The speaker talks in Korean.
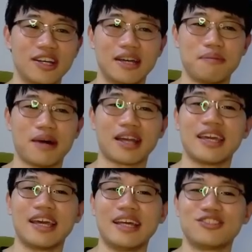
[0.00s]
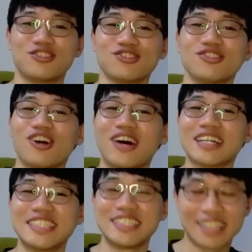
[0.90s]
밖에 추운 거
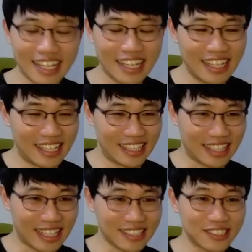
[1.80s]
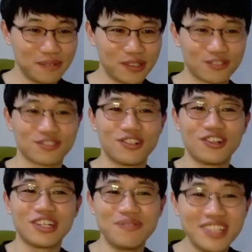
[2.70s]
확실해? 나 그러면 두꺼운 거
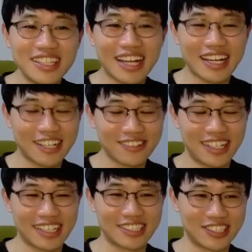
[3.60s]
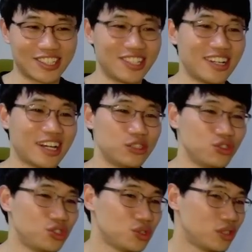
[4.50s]
입는다 라고 해야겠죠. Are you
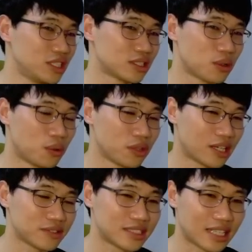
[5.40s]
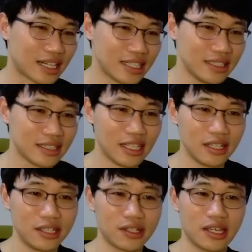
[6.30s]
sure it's cold outside?
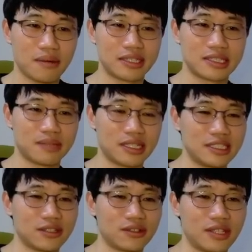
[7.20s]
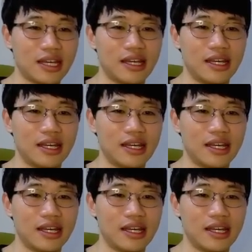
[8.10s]
이렇게 말씀하시는 건데